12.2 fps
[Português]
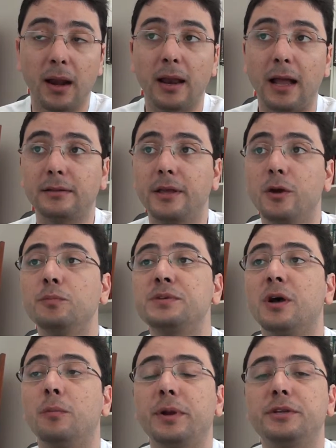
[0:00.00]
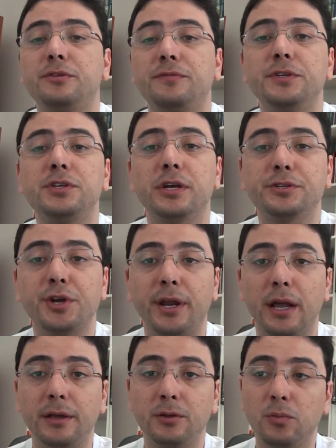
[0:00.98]
Lá tem a opção para dividir a
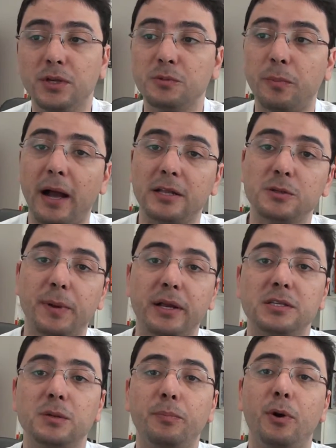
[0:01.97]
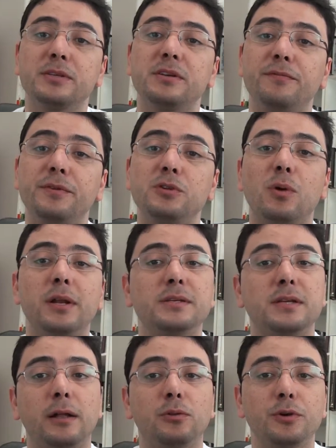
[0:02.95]
janela em duas partes para que se possa
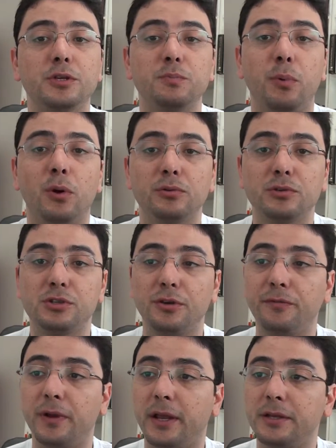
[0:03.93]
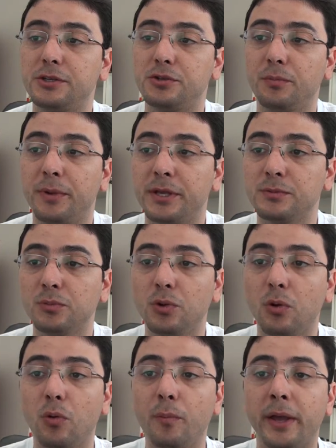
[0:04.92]
visualizar dois pontos diferentes de um mesmo
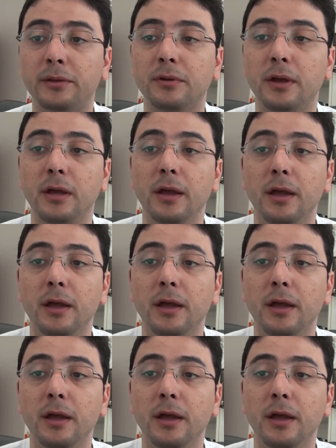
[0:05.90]
documento.